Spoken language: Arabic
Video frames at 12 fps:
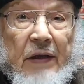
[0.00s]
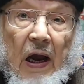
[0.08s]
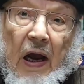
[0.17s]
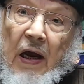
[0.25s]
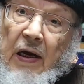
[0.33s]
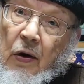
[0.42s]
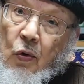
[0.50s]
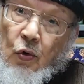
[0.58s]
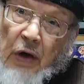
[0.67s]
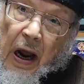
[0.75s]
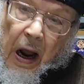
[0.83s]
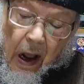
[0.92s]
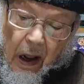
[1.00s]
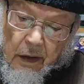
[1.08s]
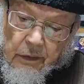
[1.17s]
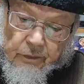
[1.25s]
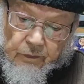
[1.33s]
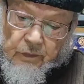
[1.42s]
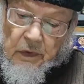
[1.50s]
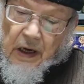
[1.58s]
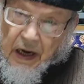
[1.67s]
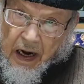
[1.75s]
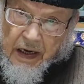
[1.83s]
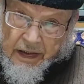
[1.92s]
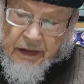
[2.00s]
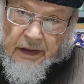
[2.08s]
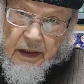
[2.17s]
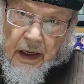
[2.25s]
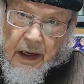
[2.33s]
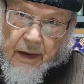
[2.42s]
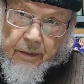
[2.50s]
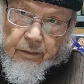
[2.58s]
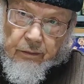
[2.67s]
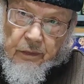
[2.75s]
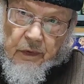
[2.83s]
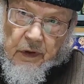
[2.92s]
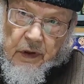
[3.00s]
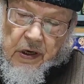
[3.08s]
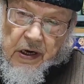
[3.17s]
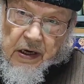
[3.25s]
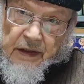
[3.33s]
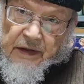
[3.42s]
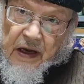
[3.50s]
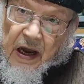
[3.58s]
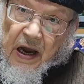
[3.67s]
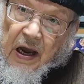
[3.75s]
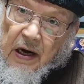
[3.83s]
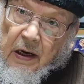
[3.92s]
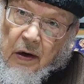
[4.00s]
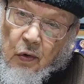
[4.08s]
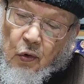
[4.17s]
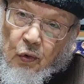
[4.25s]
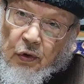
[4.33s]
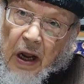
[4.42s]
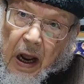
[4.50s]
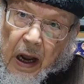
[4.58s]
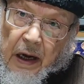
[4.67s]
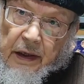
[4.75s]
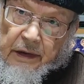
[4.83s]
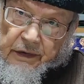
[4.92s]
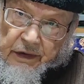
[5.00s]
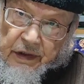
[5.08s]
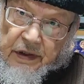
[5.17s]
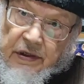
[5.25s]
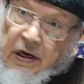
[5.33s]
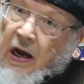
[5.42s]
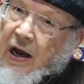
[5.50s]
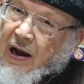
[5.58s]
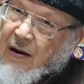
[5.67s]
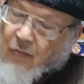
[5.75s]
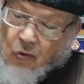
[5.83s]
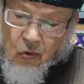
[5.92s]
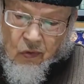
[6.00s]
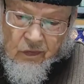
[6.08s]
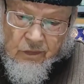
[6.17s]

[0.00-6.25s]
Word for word: تعال هنا أي عند العرب تعال هنا نغم